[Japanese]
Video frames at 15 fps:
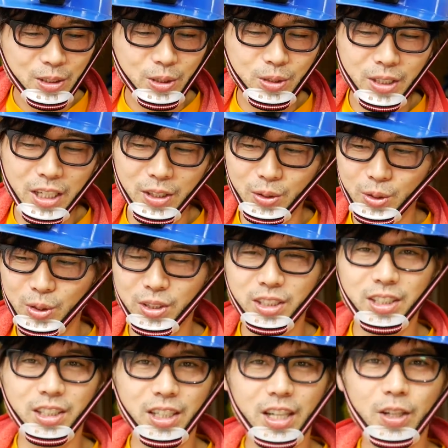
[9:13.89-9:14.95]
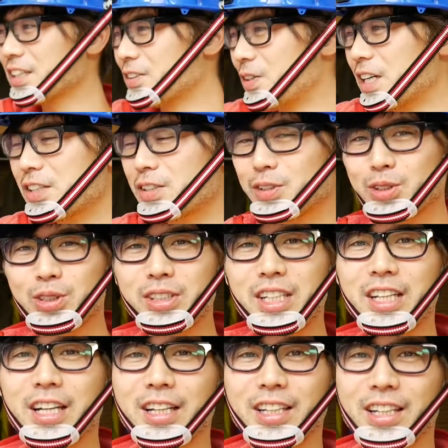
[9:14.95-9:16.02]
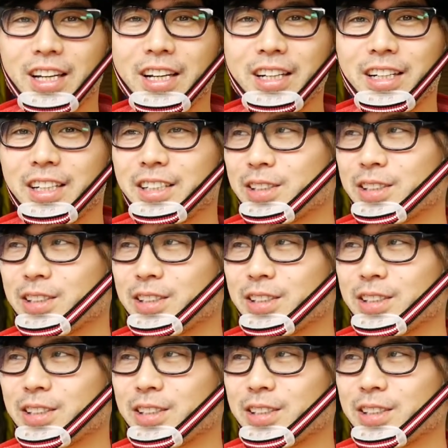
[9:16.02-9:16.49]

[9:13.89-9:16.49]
船の時にね割と空いてたんでね